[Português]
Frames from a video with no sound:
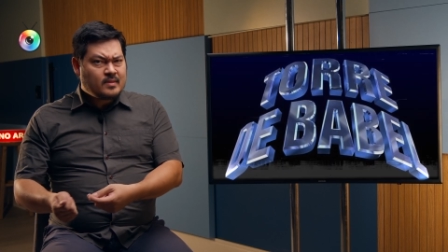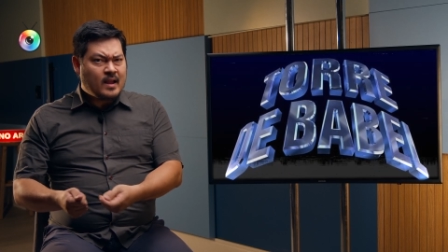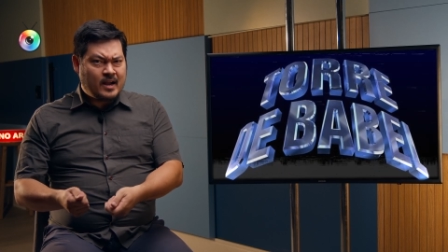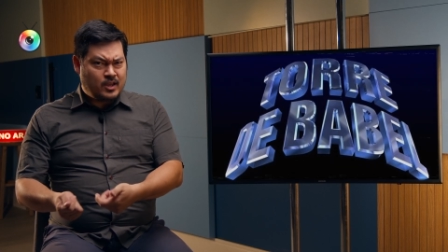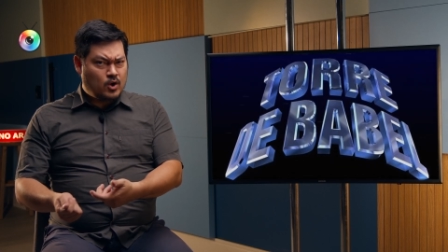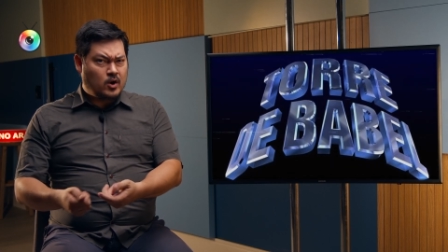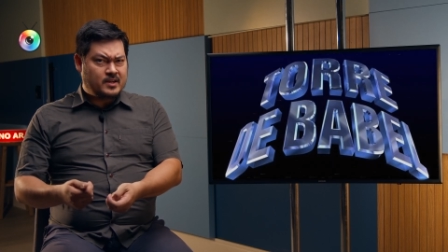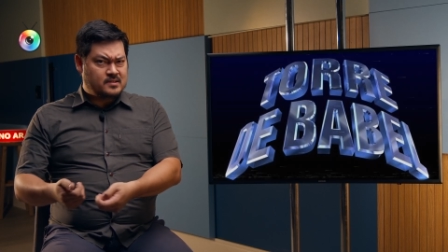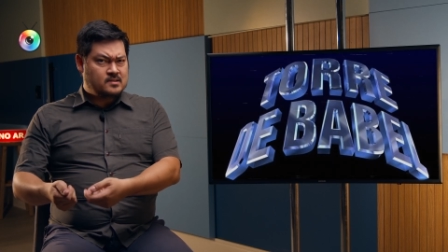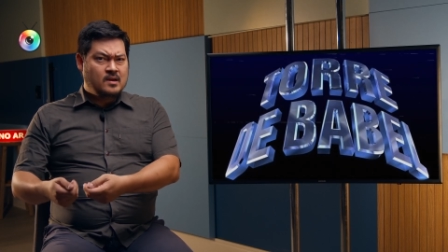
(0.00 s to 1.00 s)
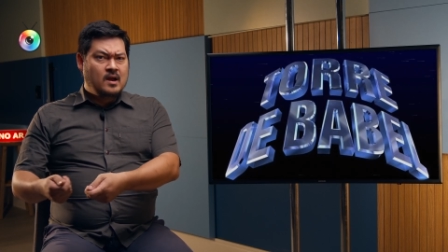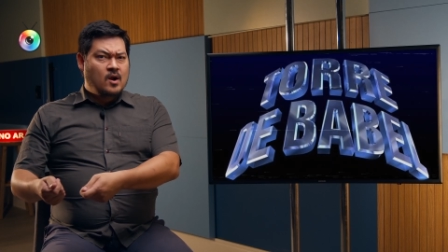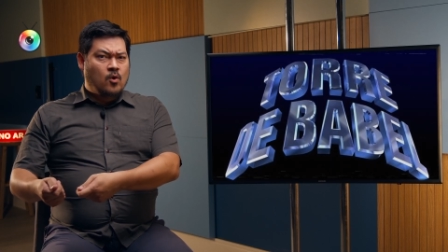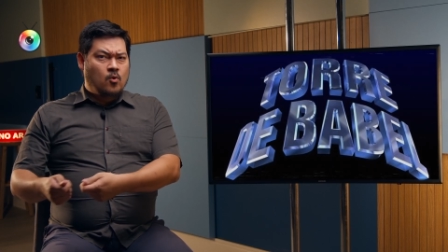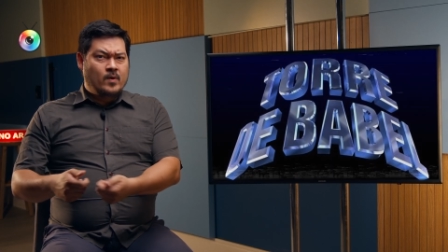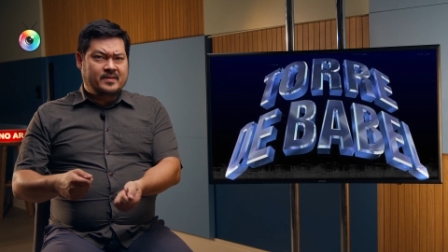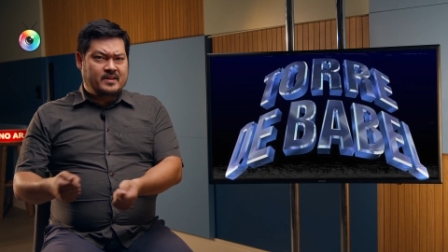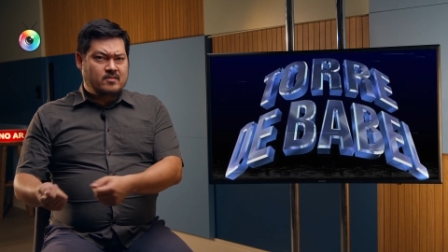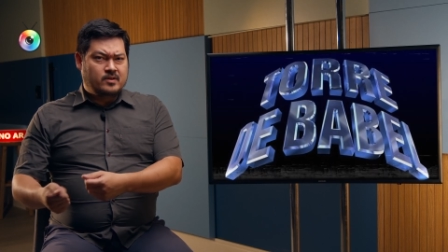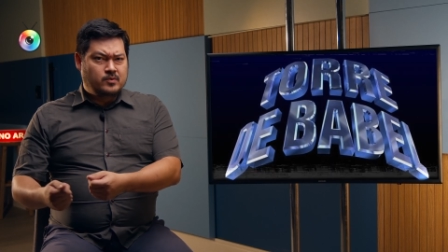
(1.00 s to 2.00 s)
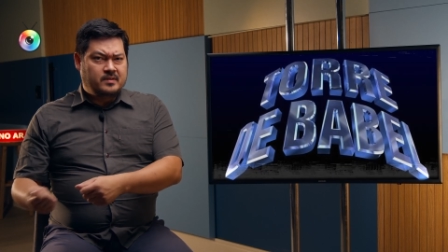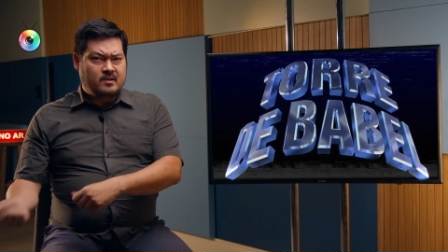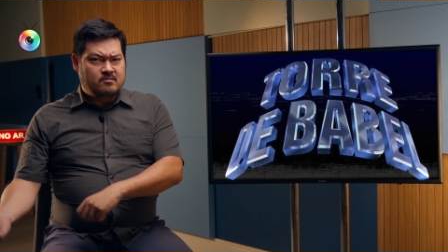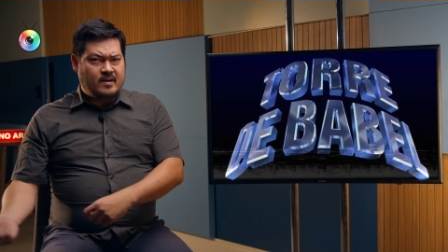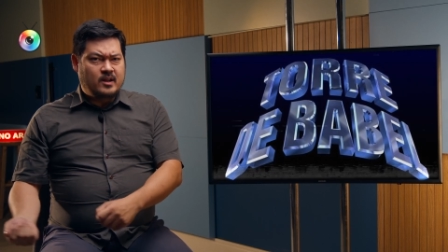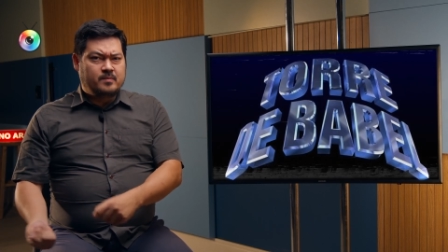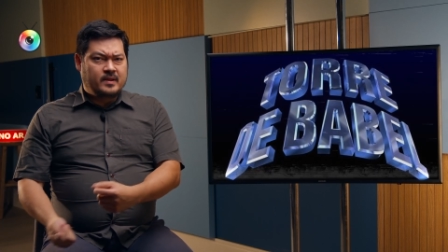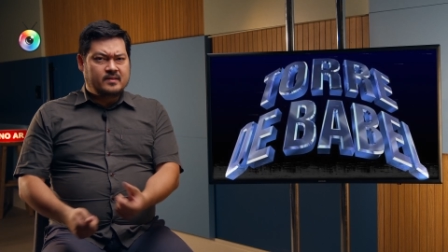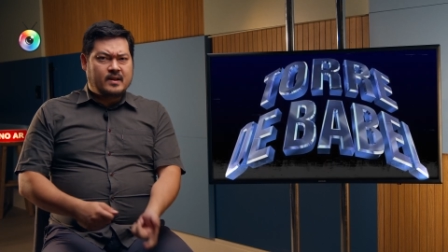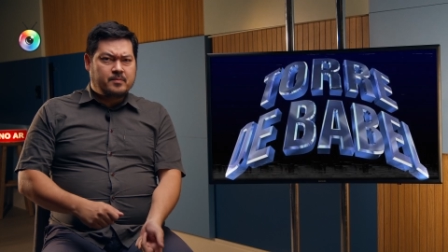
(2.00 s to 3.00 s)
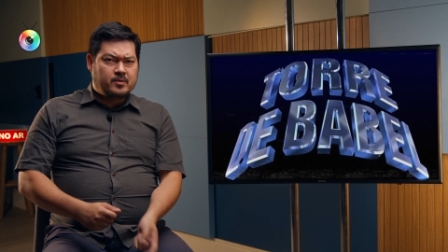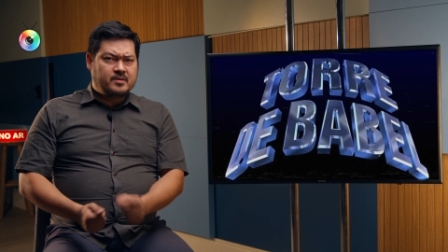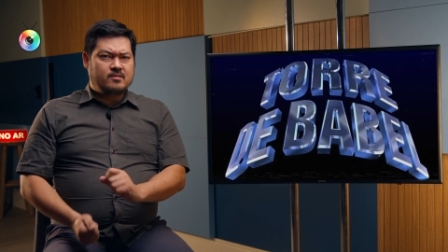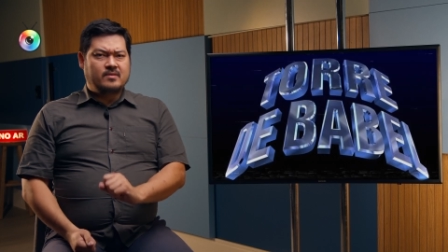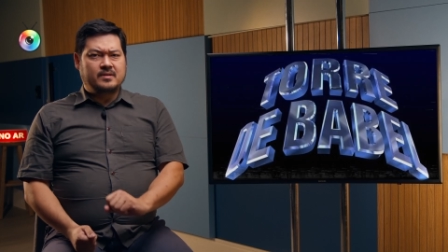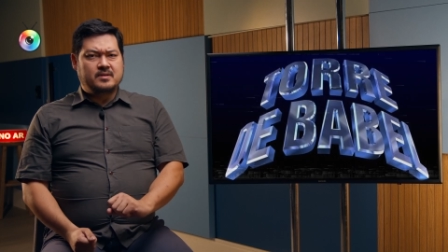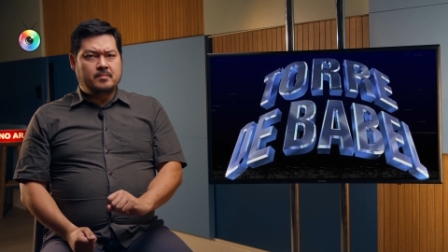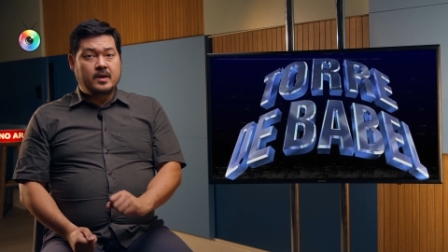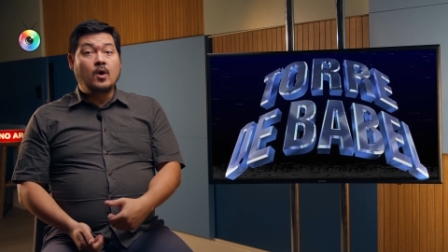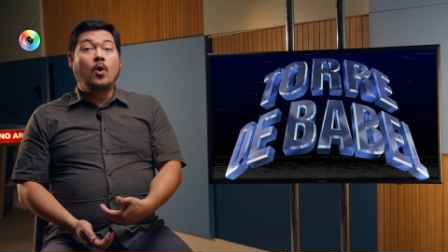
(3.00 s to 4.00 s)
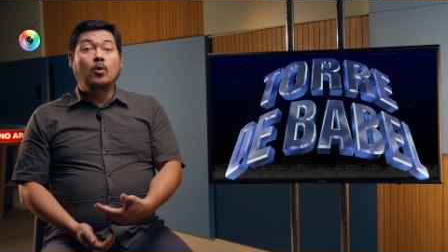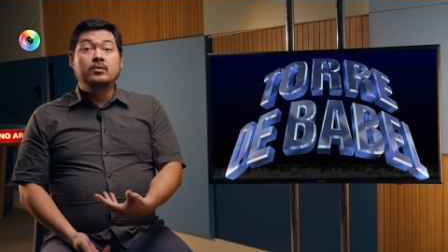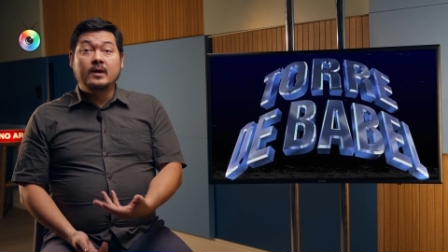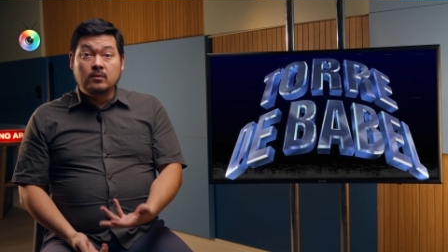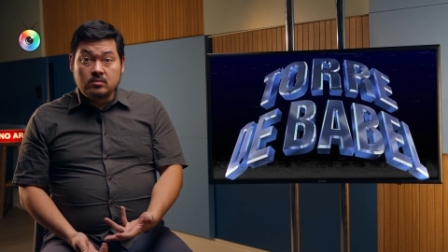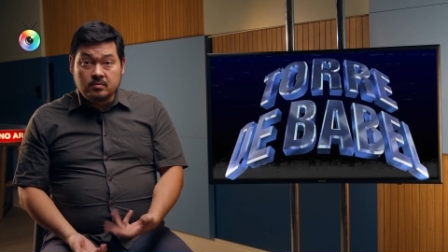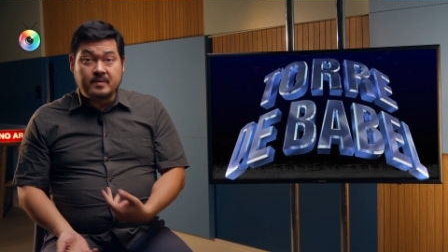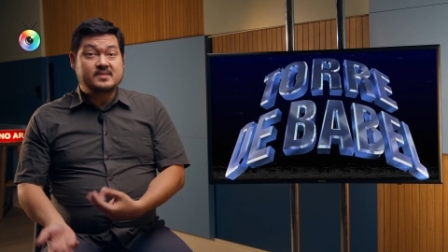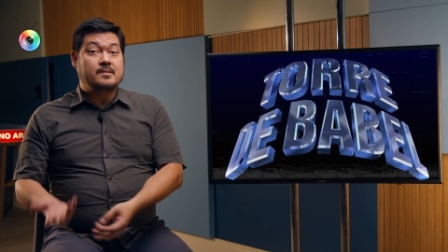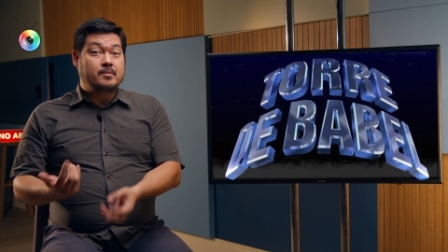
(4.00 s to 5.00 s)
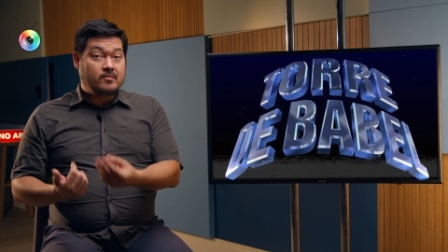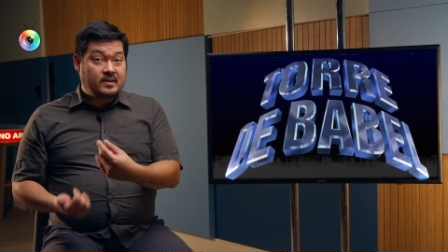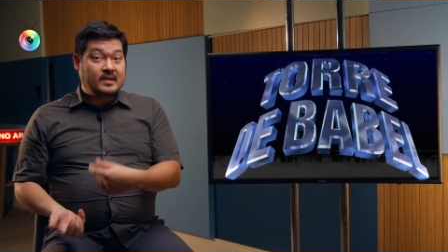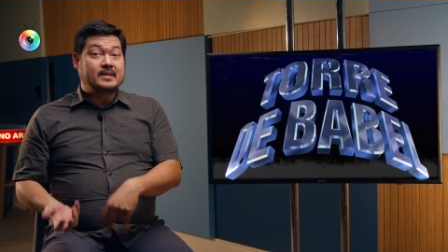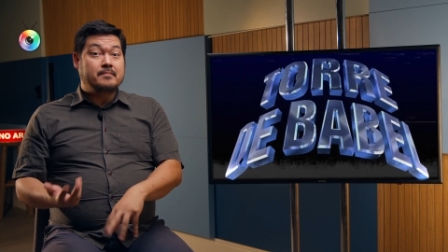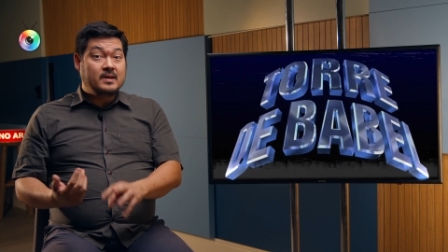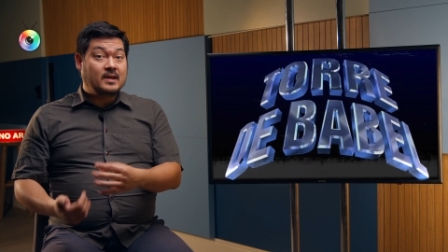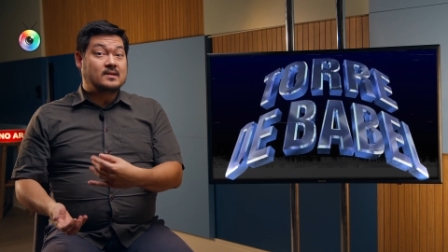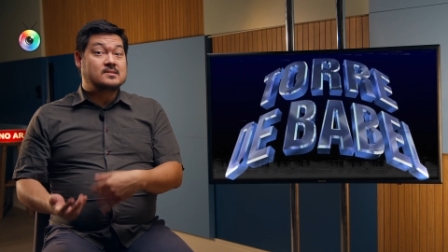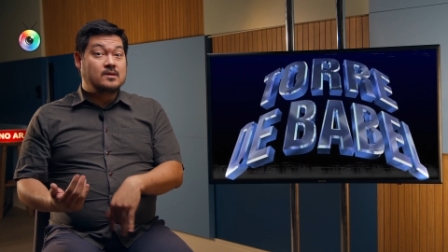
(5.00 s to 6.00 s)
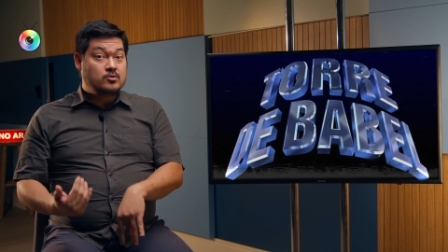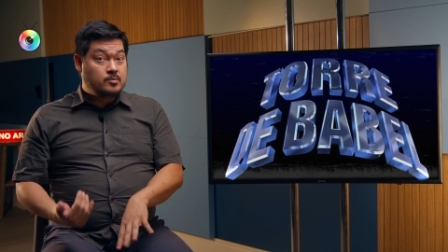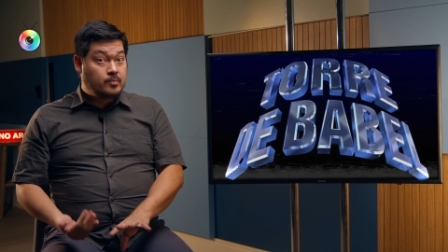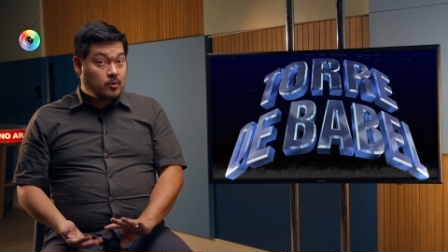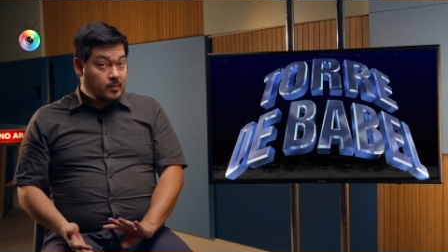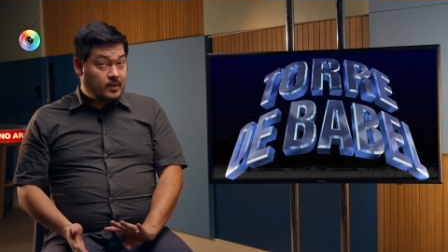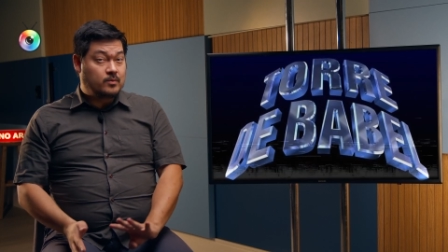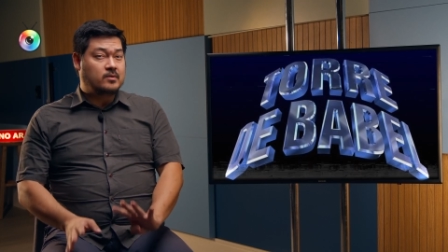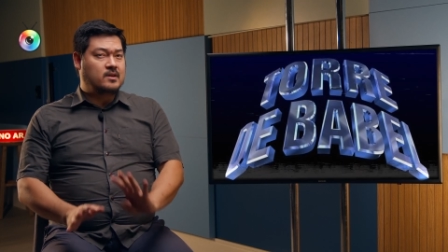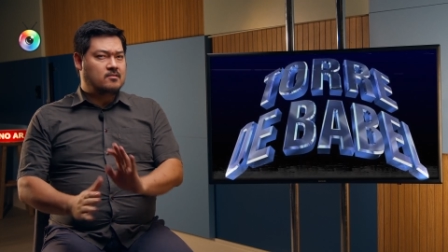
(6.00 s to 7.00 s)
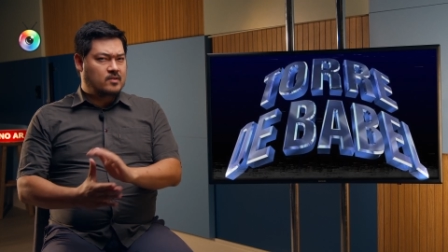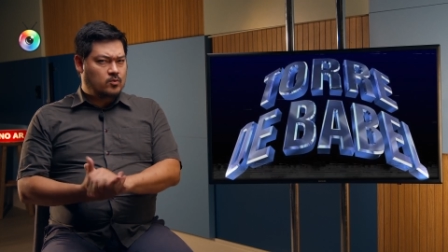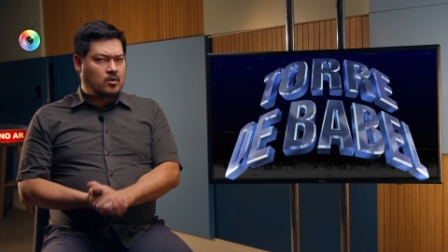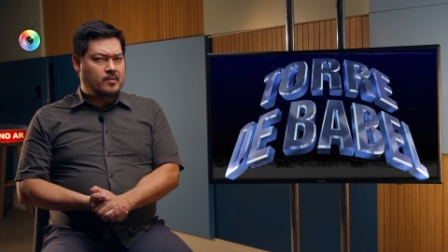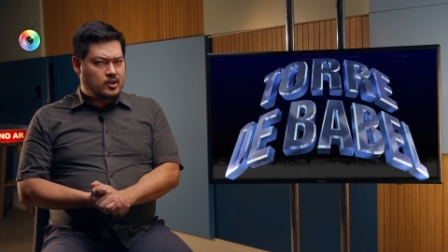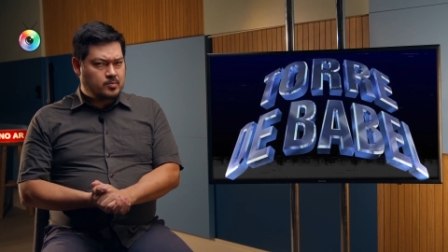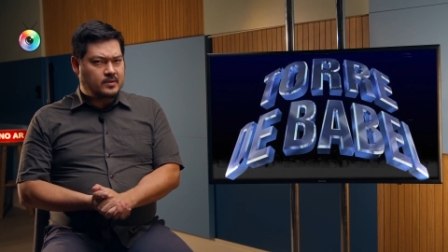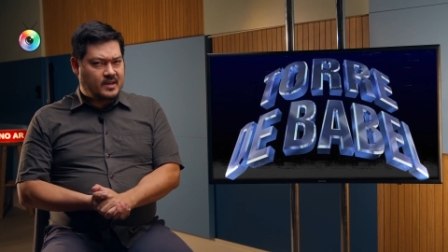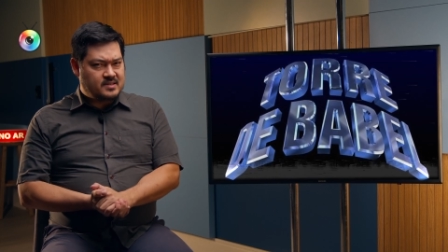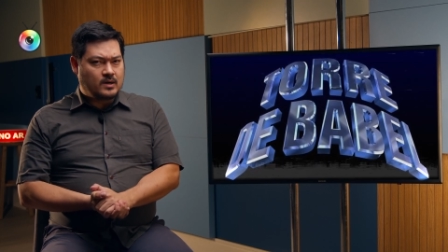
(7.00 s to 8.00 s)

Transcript: a que horas um entrava no intervalo para entrar para o intervalo também, ou não, para se aproveitar da migração de público que eventualmente pudesse